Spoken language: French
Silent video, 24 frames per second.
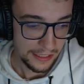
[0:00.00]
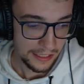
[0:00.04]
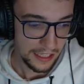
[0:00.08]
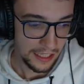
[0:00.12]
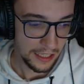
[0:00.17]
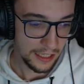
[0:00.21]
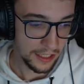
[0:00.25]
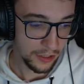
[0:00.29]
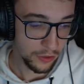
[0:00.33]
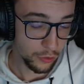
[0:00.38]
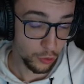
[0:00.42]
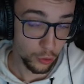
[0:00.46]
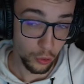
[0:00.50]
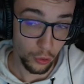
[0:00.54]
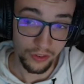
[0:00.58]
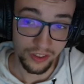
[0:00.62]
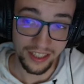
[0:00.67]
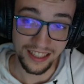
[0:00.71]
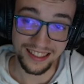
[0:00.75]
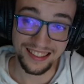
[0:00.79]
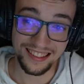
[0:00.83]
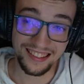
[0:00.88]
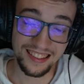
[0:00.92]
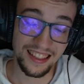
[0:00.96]
Et du coup, on
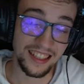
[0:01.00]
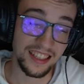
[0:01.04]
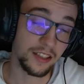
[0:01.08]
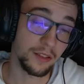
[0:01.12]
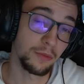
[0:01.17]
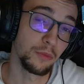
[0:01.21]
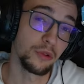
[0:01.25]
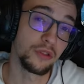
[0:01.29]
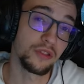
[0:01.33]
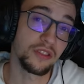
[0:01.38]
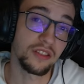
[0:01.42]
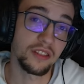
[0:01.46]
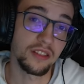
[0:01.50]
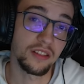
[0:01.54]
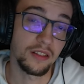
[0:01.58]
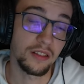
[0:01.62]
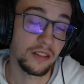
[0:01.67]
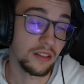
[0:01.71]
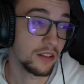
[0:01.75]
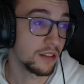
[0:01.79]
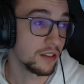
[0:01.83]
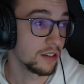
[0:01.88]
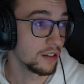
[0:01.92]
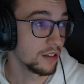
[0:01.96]
a 5 multi,
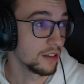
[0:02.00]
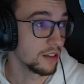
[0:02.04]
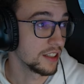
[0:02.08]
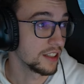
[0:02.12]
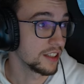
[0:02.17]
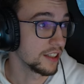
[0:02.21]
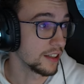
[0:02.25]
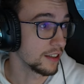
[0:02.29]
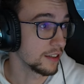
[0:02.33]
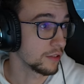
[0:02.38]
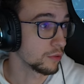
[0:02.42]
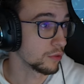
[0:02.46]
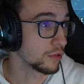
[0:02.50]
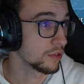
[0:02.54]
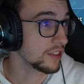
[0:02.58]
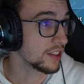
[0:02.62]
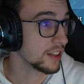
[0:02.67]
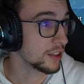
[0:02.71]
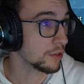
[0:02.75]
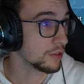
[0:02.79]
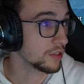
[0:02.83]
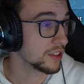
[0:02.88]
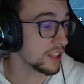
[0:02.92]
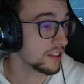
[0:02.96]
les gars, donc
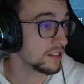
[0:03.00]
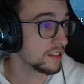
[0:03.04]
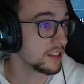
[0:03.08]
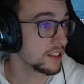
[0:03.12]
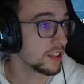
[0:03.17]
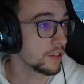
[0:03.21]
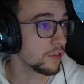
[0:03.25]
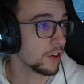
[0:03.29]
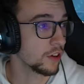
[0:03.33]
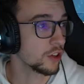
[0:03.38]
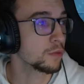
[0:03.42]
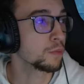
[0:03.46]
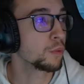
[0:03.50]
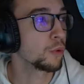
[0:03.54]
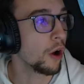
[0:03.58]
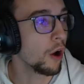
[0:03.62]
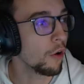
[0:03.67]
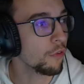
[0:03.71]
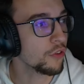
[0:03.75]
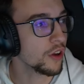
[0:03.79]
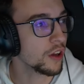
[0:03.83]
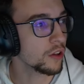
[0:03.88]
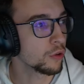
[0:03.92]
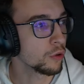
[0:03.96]
54 tickets. Enfin, je pourrais en
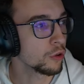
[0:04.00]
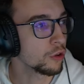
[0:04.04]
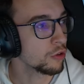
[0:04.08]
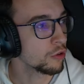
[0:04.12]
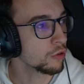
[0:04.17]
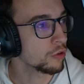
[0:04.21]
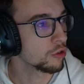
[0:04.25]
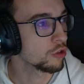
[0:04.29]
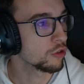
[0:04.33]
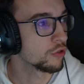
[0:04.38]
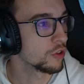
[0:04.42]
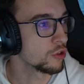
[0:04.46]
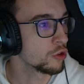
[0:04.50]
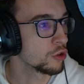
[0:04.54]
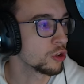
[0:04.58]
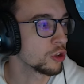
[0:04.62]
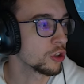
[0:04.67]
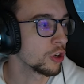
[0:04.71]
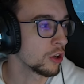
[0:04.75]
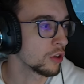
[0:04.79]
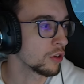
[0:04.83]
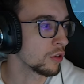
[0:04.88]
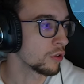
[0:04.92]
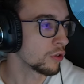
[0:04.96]
faire d'autres. Je vais juste
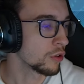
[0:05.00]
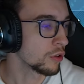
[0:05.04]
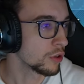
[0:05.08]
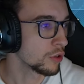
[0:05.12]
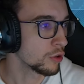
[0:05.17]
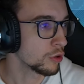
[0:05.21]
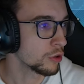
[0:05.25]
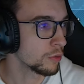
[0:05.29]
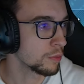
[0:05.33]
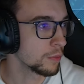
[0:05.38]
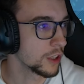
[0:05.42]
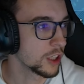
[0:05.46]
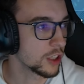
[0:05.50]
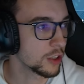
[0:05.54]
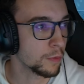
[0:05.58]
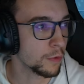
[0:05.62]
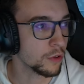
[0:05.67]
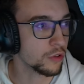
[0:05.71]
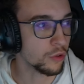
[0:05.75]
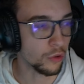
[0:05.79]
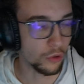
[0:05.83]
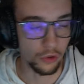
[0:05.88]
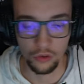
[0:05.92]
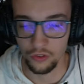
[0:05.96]
cut entre le truc, mais je pense
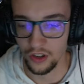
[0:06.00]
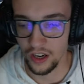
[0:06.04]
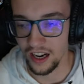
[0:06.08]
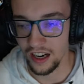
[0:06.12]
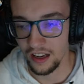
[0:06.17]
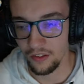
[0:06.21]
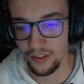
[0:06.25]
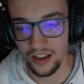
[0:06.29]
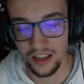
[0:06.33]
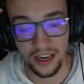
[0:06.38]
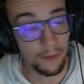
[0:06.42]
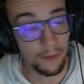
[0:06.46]
qu'on devrait arriver à la